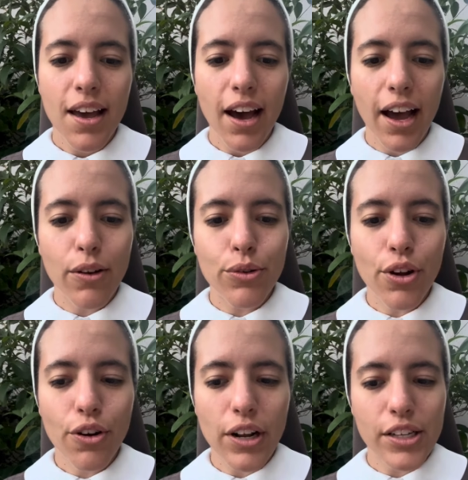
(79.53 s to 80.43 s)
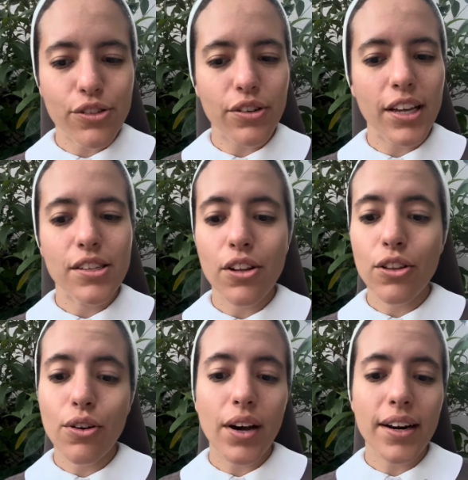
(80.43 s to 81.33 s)
Algunos corazones
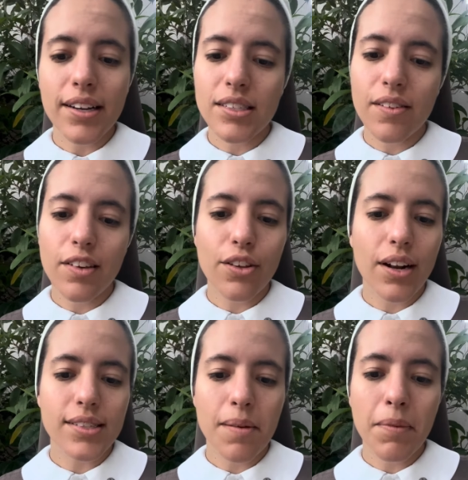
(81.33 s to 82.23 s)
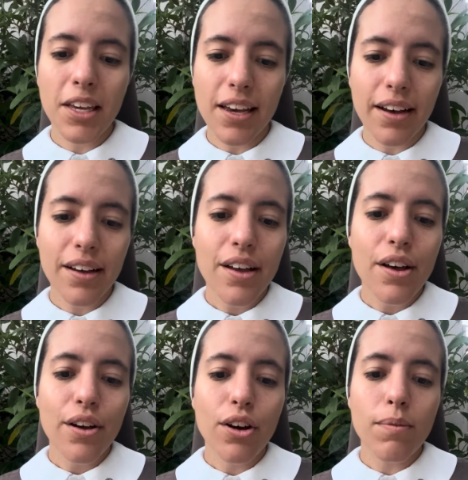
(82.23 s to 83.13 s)
no han recibido la semilla,
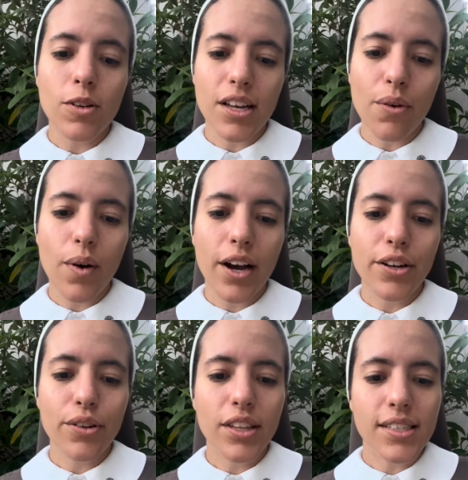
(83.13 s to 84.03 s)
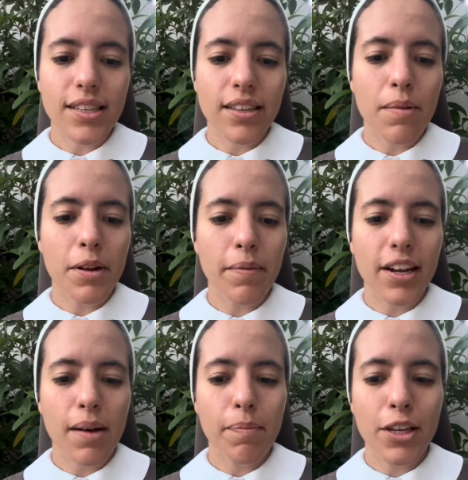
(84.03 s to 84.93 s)
como San Juan nos dice en el primer
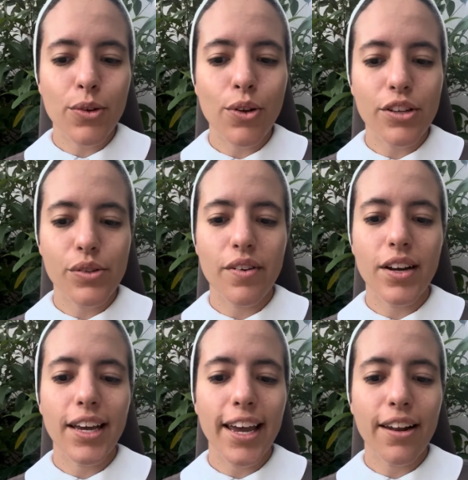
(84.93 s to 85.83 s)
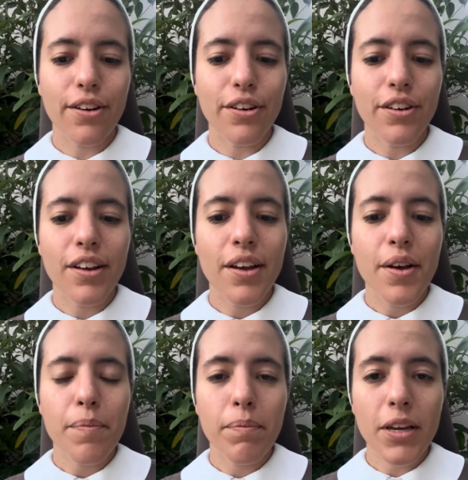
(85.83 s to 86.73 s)
capítulo de su Evangelio.
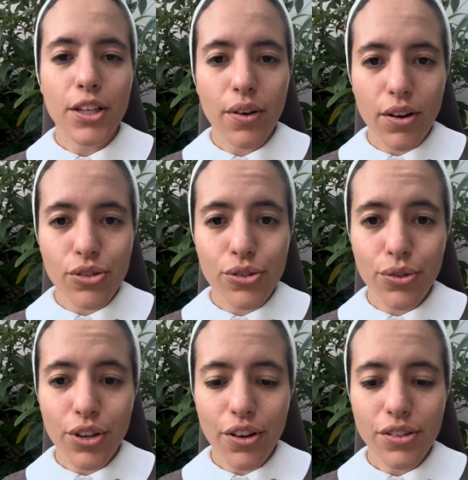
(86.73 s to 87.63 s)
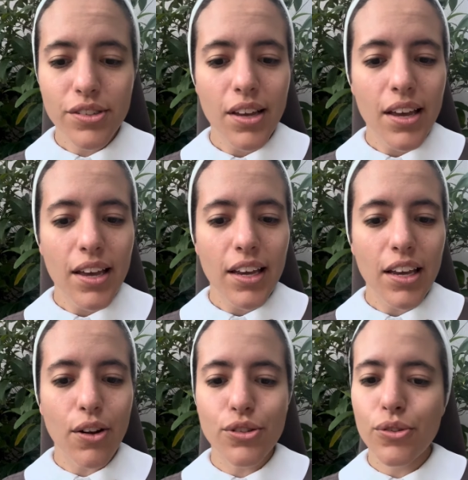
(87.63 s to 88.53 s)
Vino a los suyos y
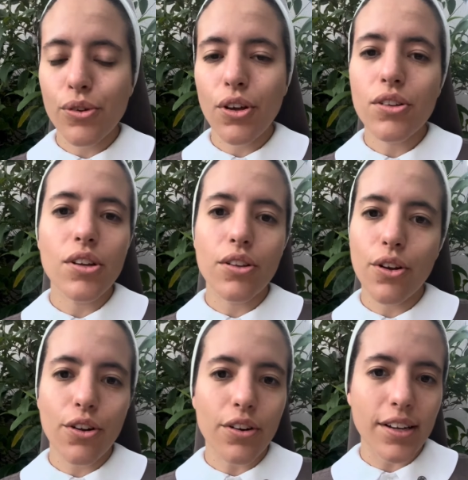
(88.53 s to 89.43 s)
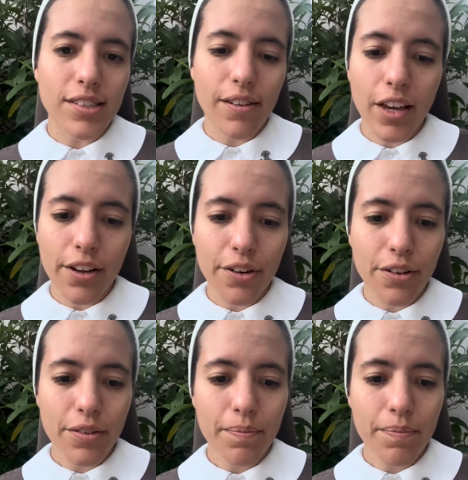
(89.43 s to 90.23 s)
los suyos no lo recibieron.